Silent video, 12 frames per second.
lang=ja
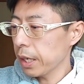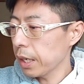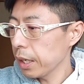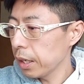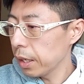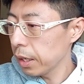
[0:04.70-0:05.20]
日、
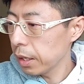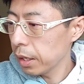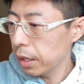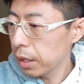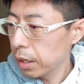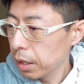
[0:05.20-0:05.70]

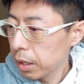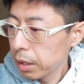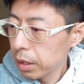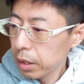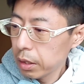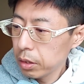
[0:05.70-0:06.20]

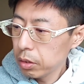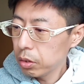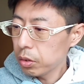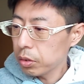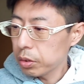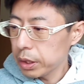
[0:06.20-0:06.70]
えー、
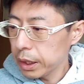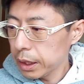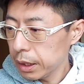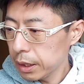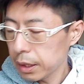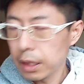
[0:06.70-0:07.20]
16
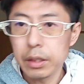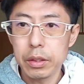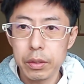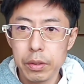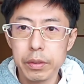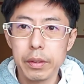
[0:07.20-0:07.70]
時
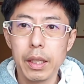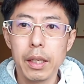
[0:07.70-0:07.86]
35分、